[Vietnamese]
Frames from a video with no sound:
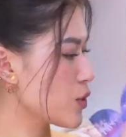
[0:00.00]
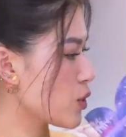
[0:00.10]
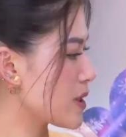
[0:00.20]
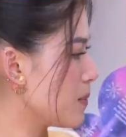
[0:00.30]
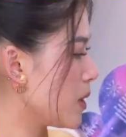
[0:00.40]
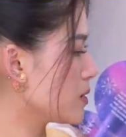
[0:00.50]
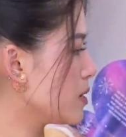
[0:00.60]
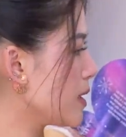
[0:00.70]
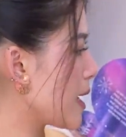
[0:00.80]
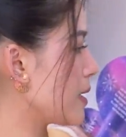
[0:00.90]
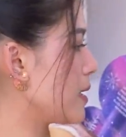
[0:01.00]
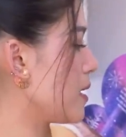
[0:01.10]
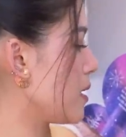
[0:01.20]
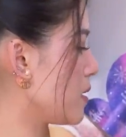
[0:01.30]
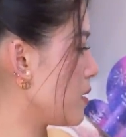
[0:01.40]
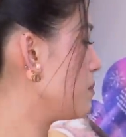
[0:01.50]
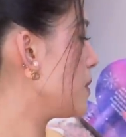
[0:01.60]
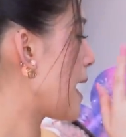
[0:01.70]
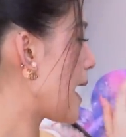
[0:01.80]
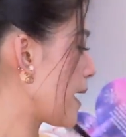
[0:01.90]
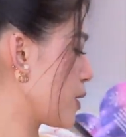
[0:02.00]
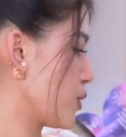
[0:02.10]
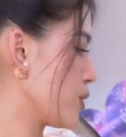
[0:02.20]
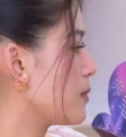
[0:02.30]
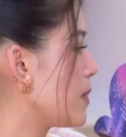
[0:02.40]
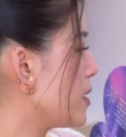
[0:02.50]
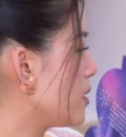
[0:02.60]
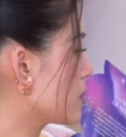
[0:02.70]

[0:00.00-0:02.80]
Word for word: vừa rồi Tâm mở tới ngày 12 rồi, thì bây giờ